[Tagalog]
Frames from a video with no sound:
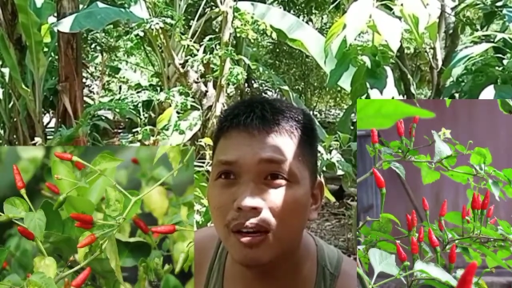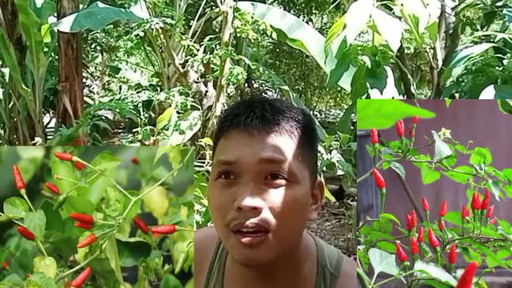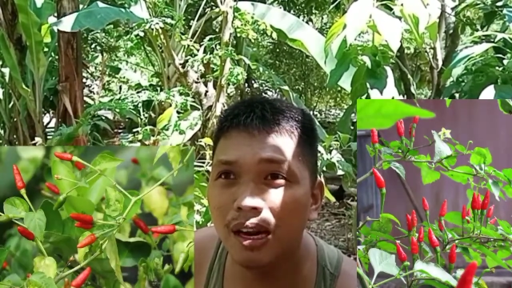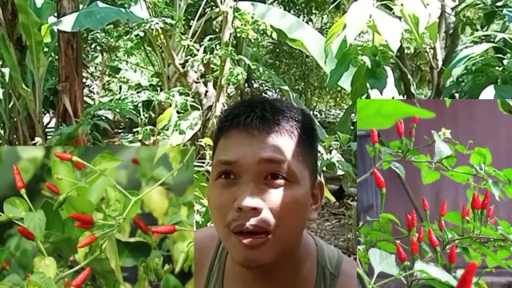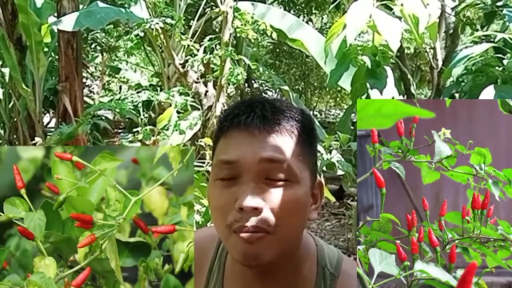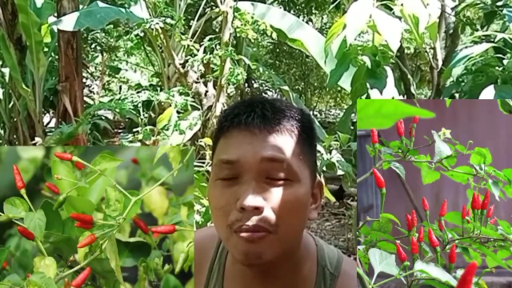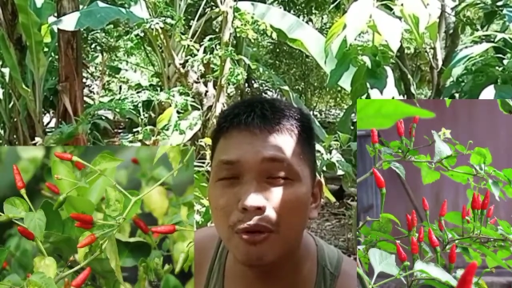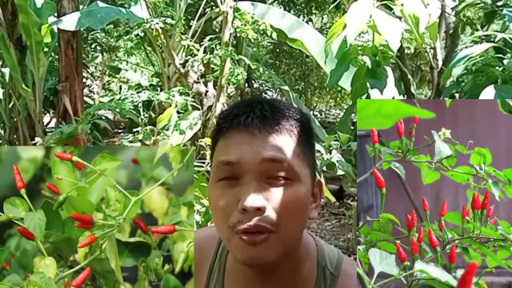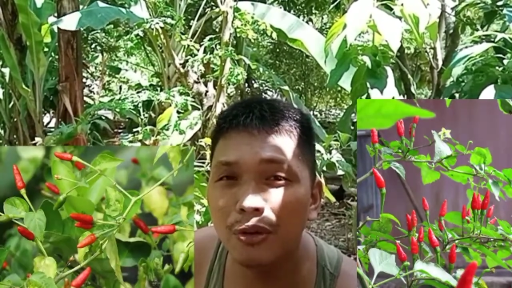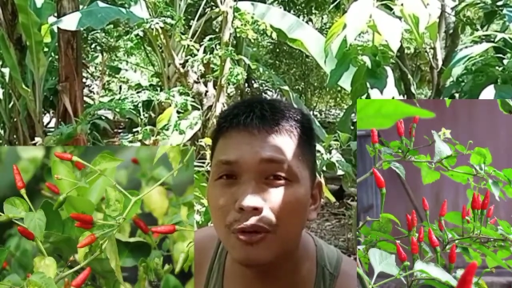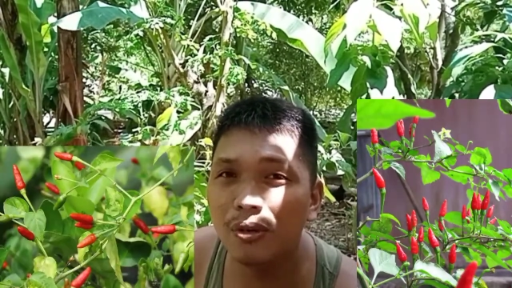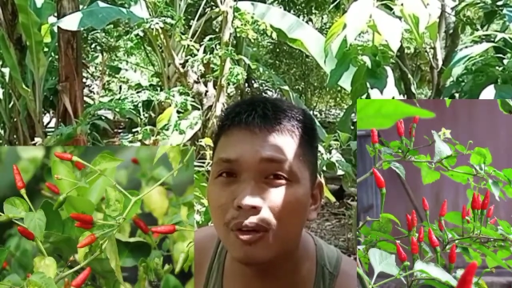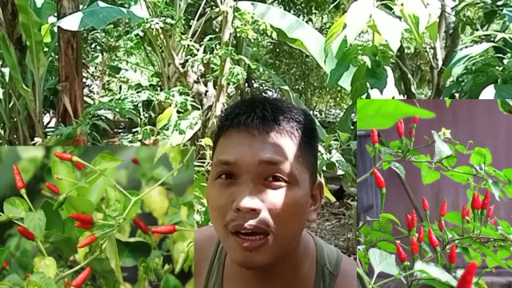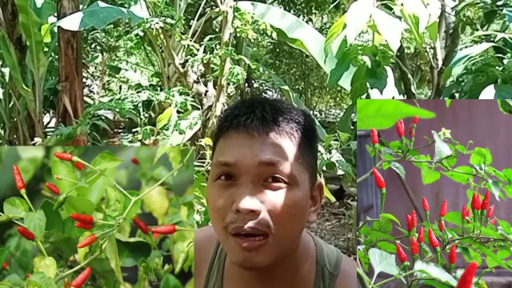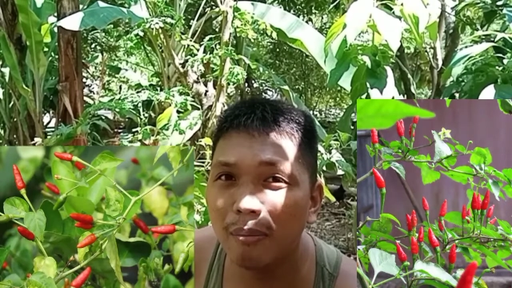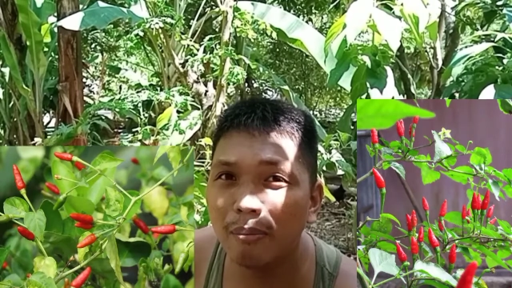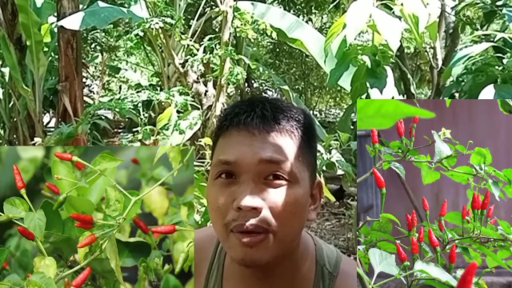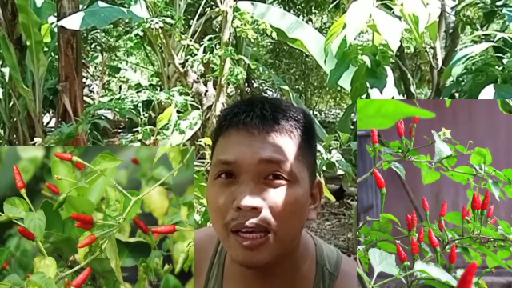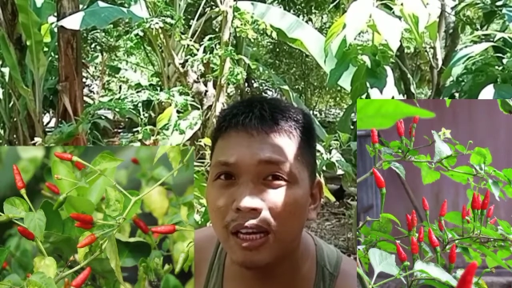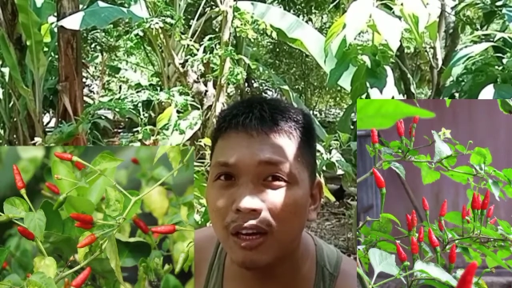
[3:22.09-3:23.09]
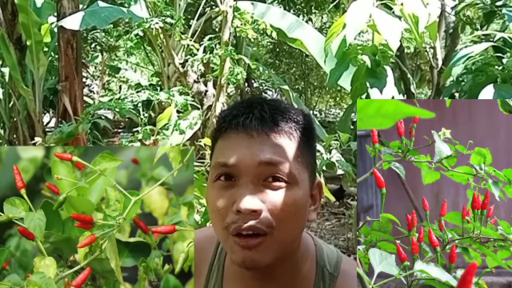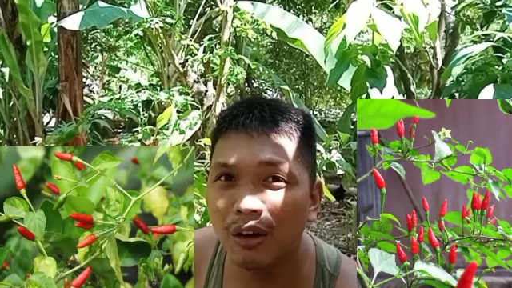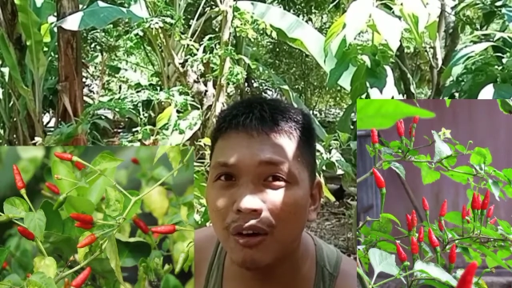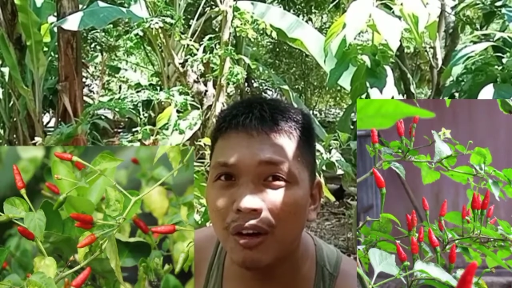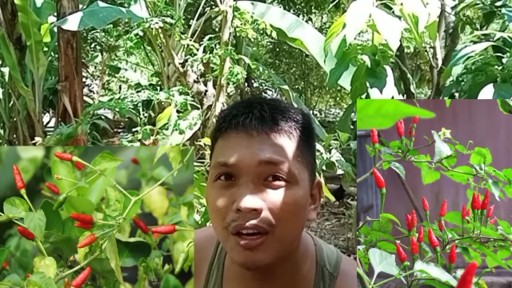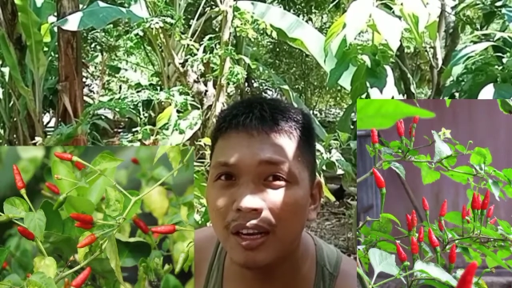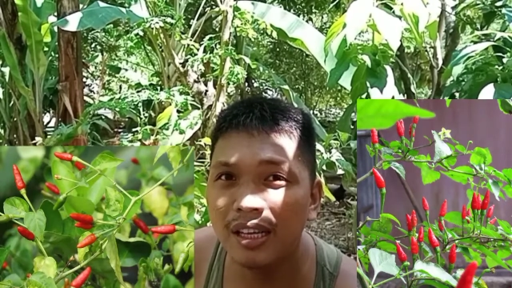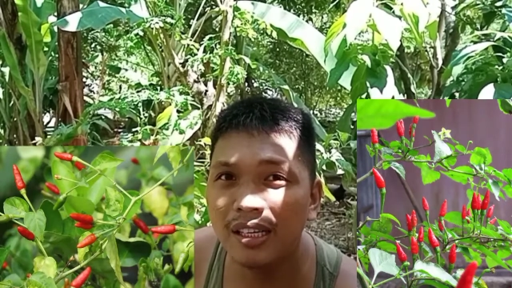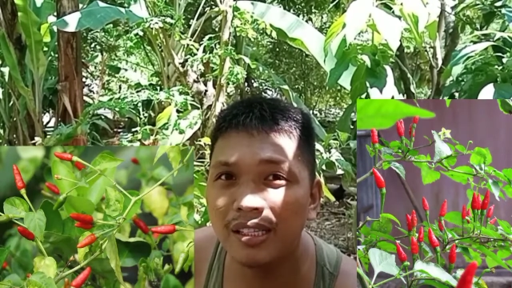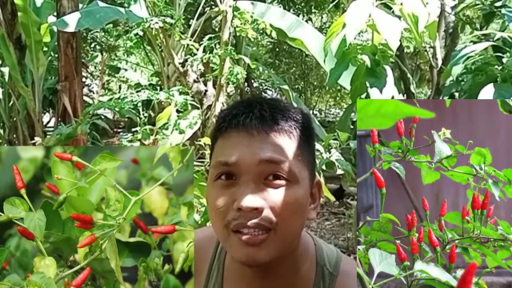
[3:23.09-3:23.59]
labuyo ng Bicol
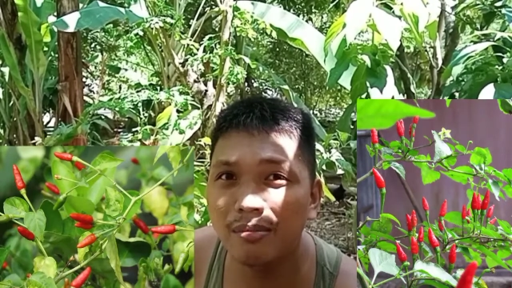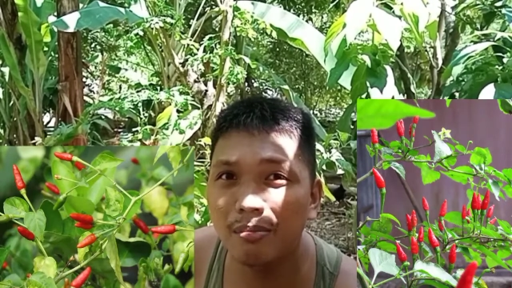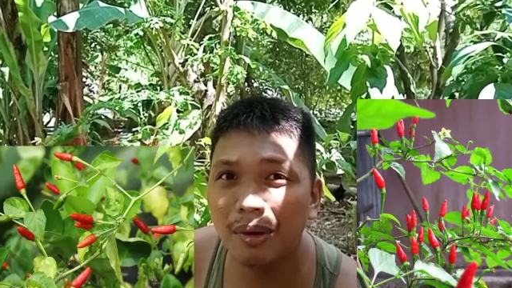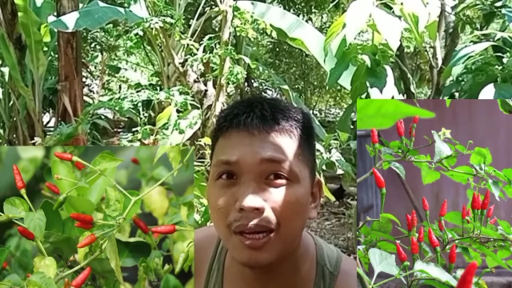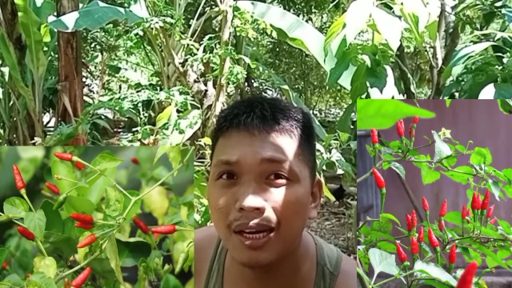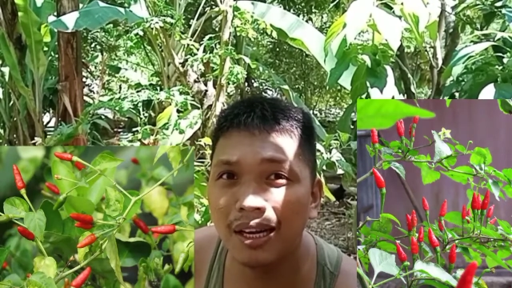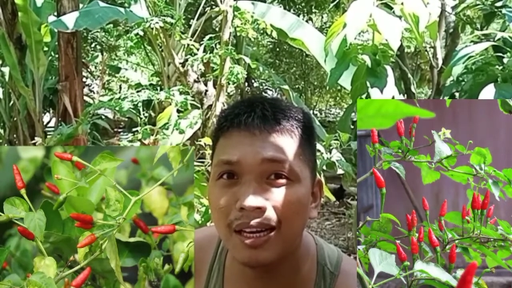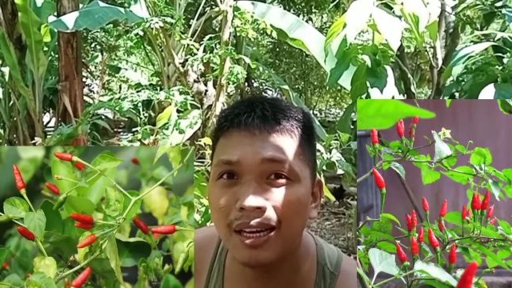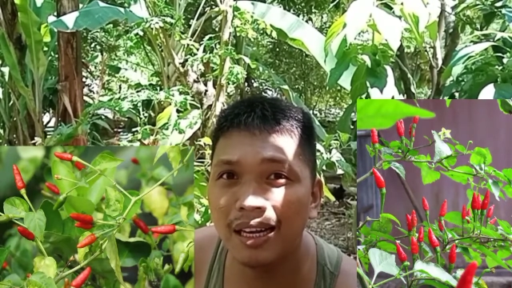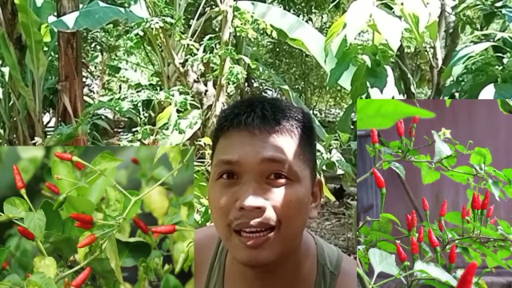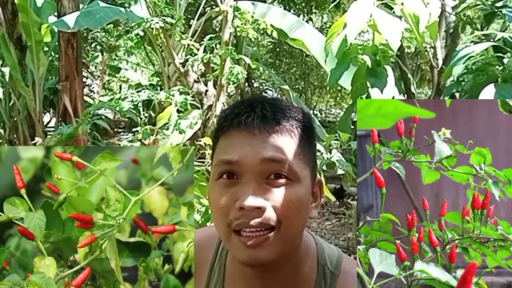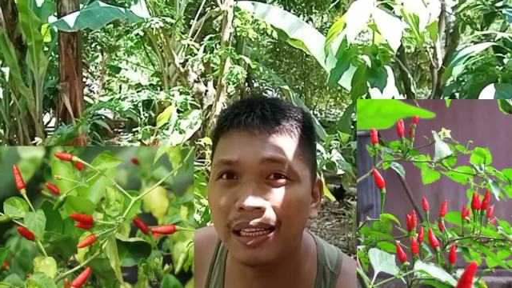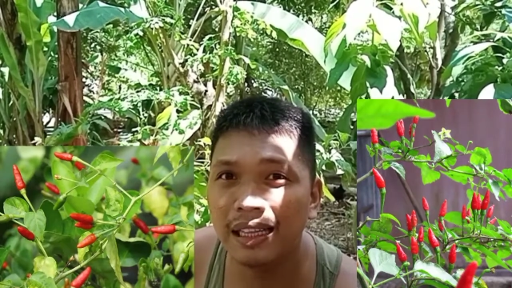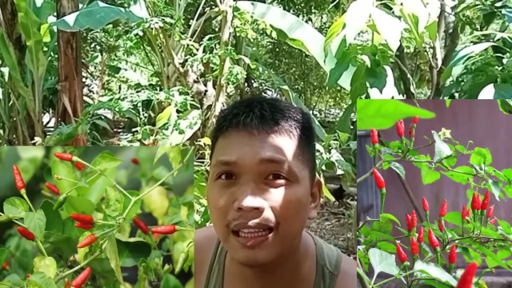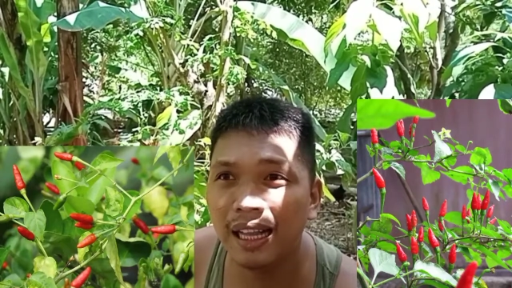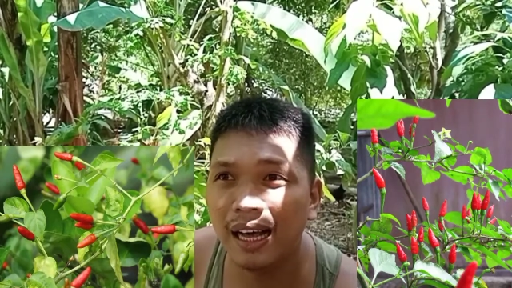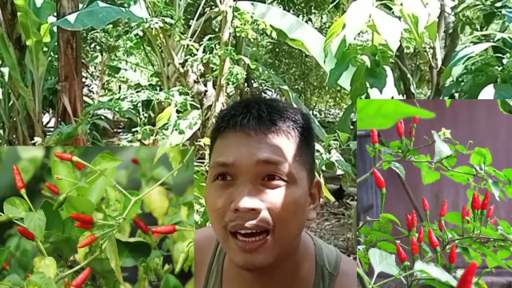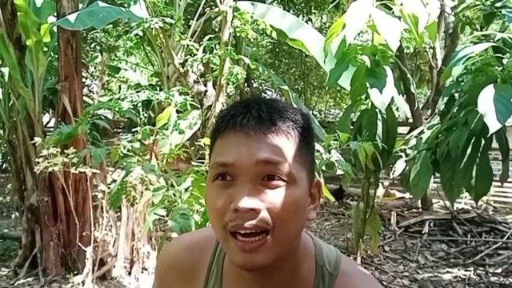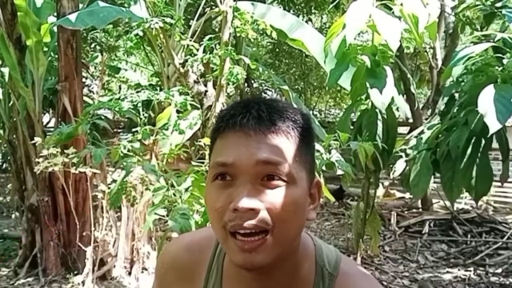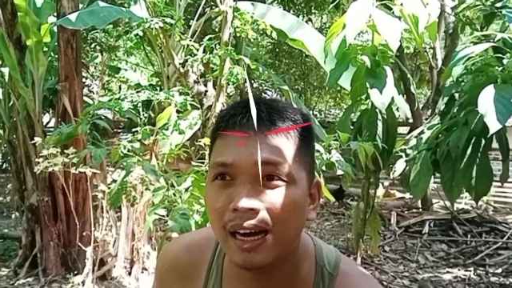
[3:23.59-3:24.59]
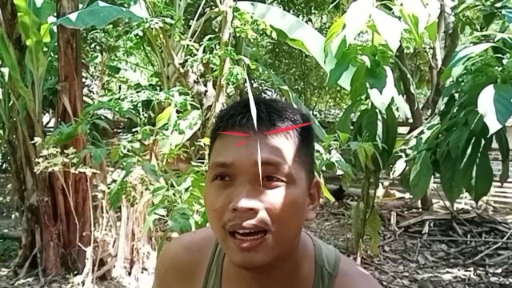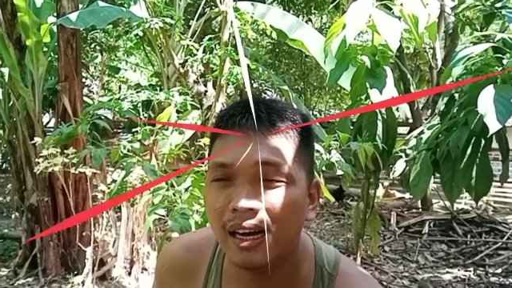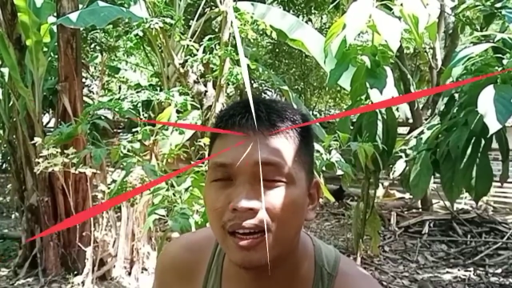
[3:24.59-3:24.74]
is maliliit lang.